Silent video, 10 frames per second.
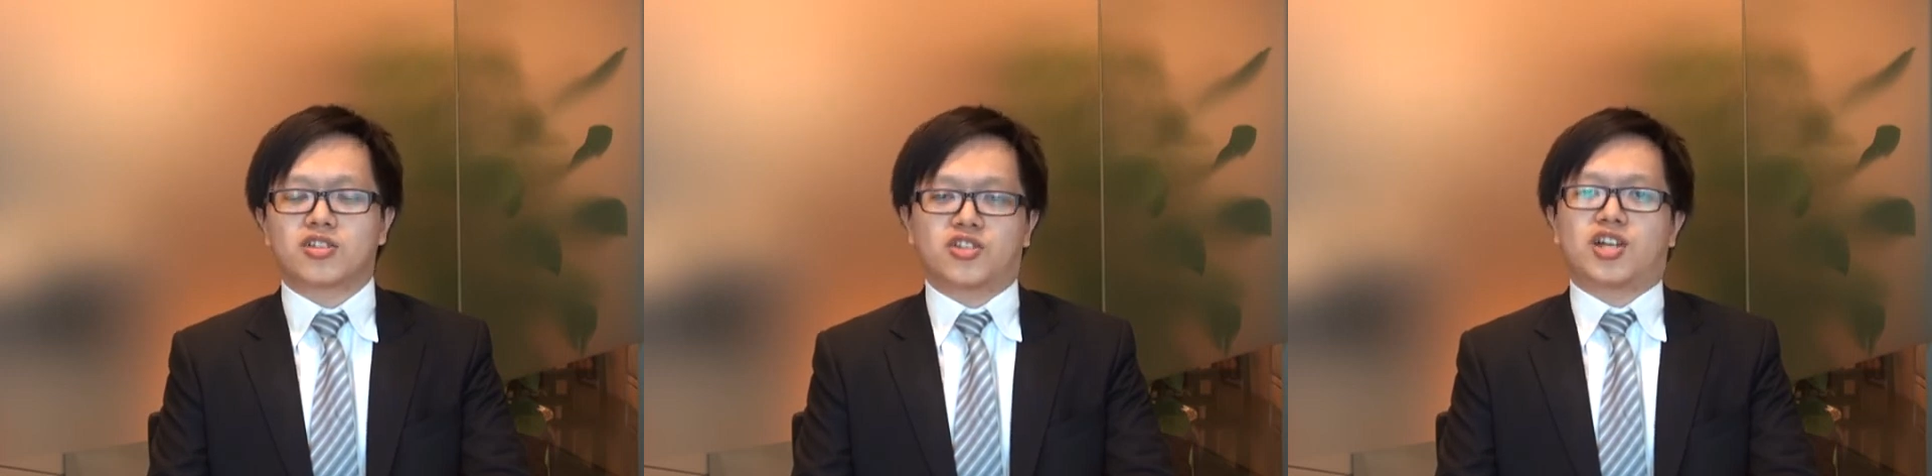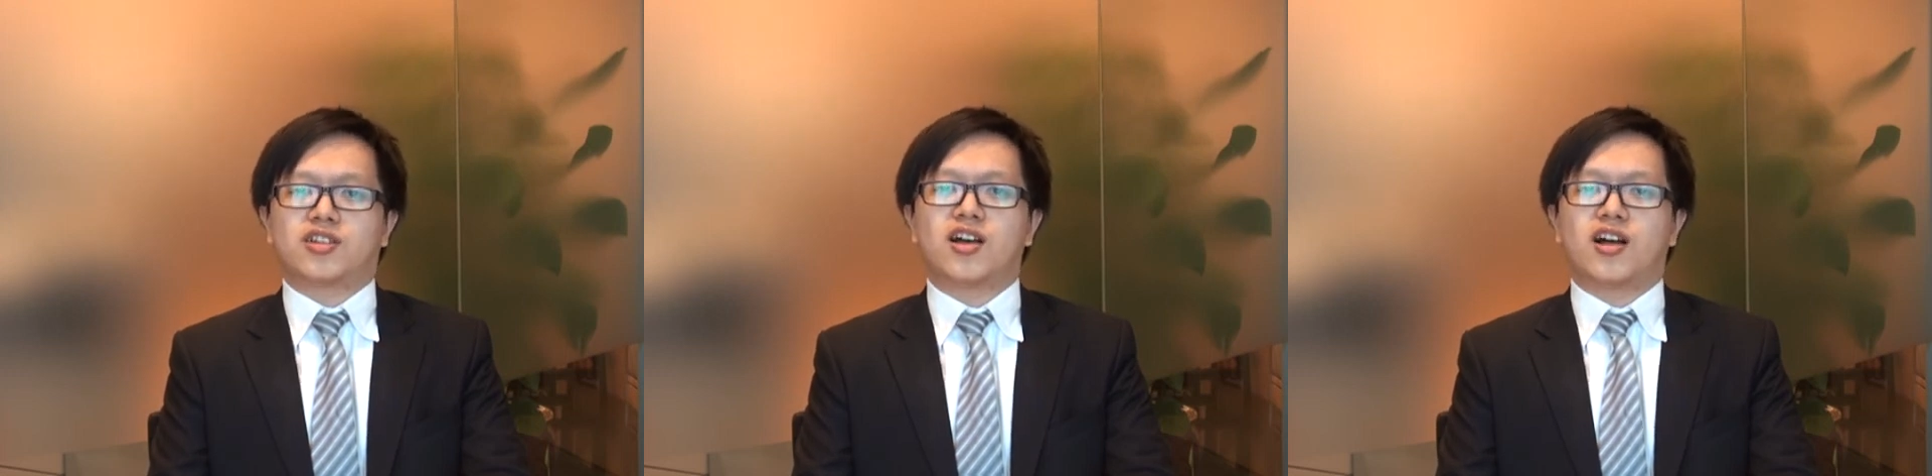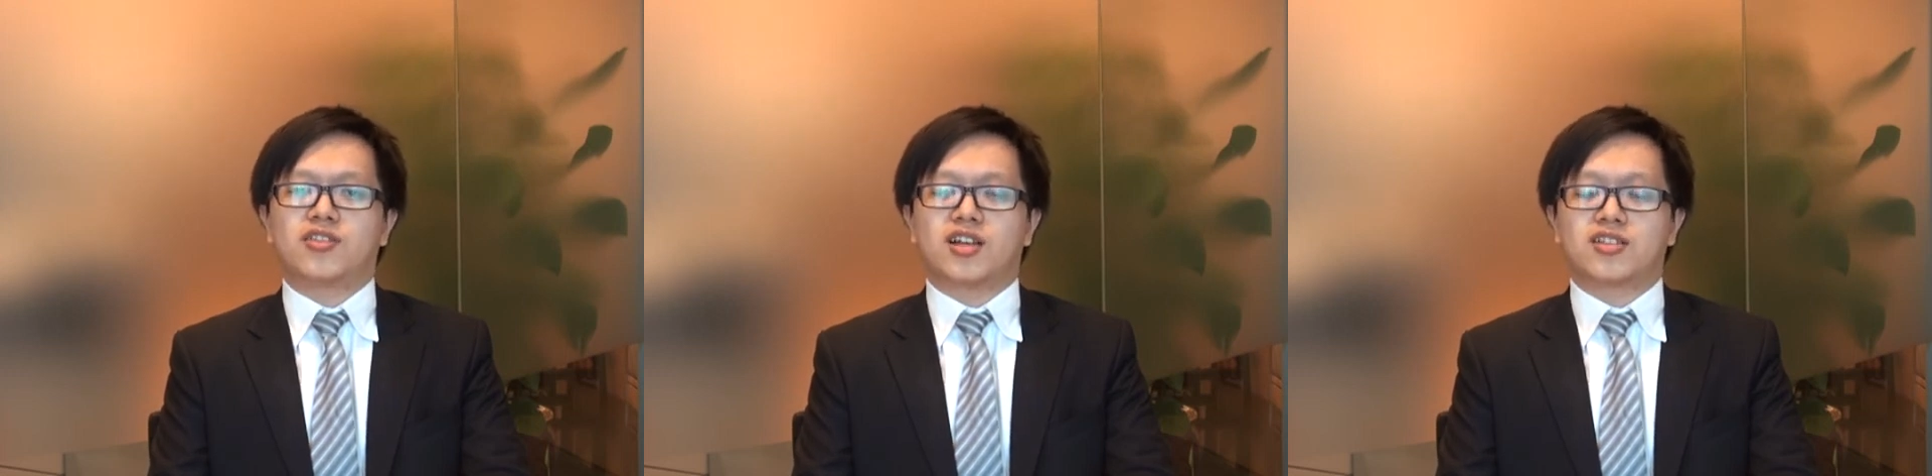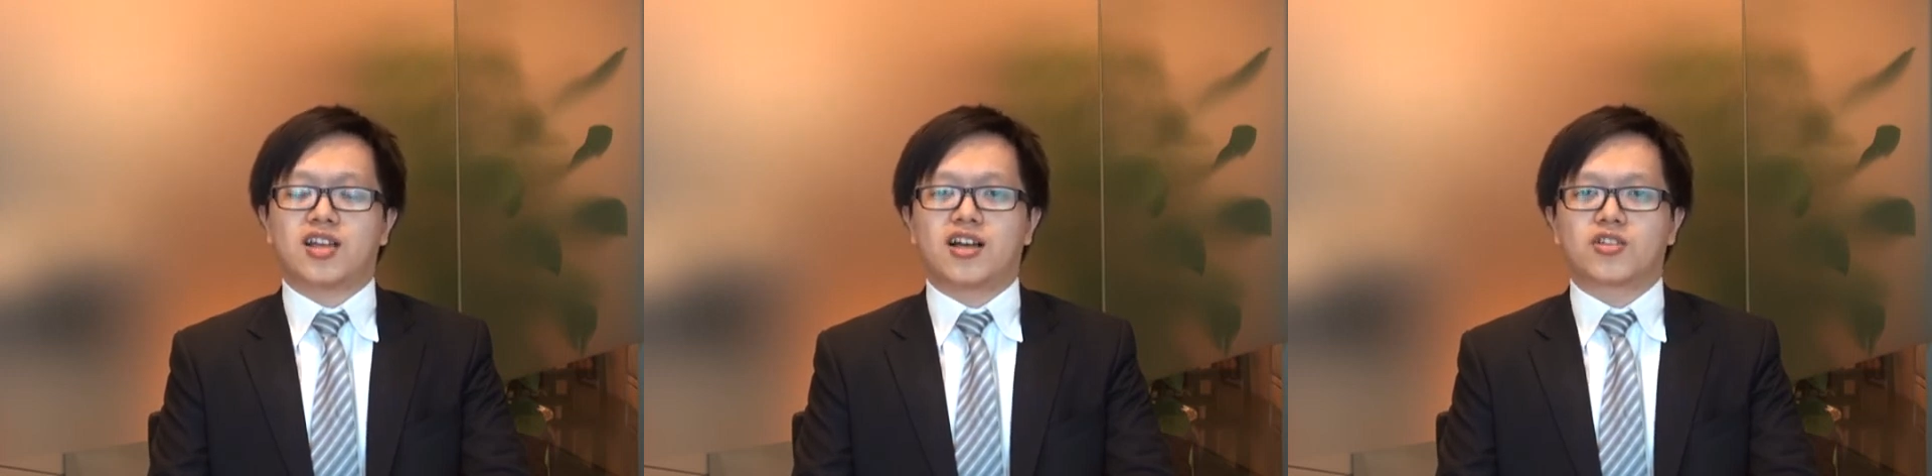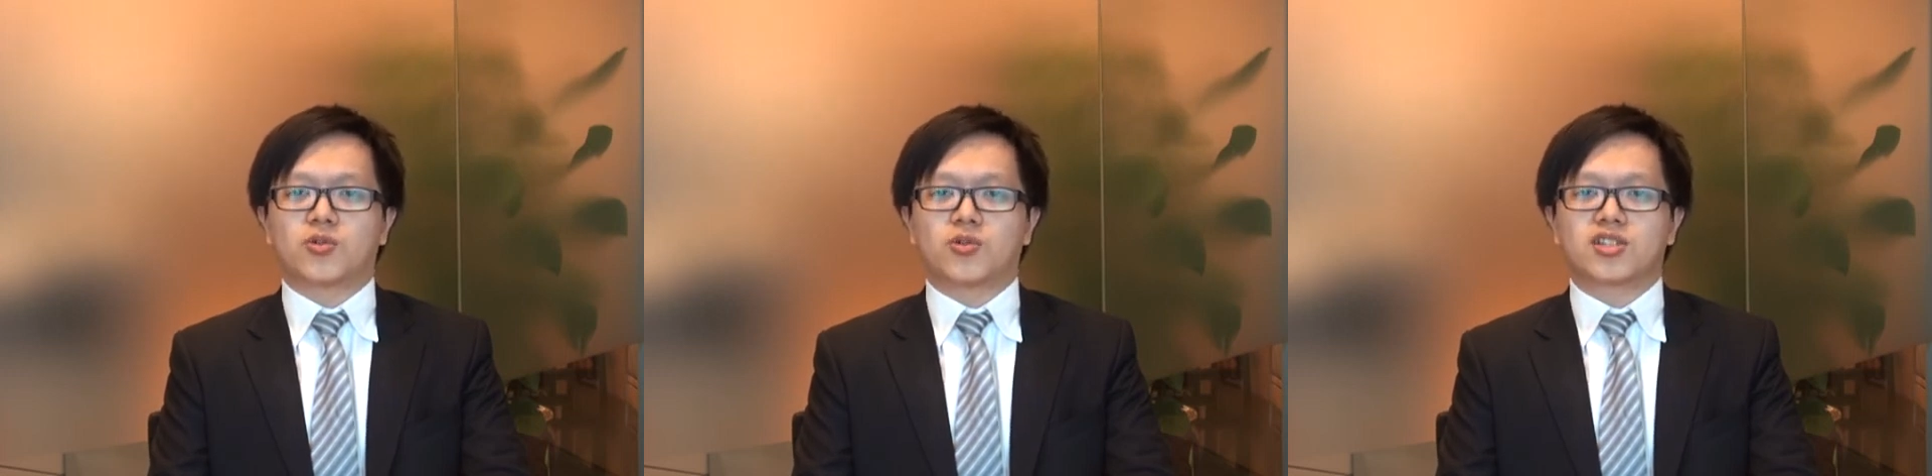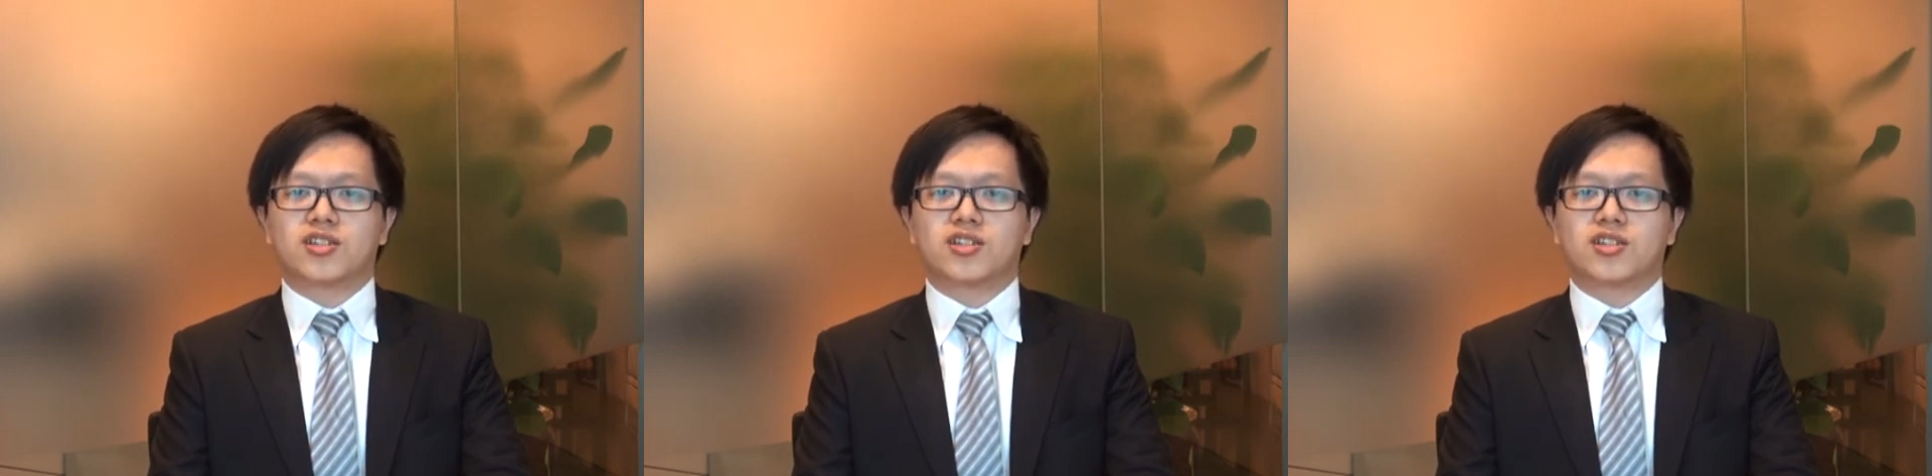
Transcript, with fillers: 市场呢很难再重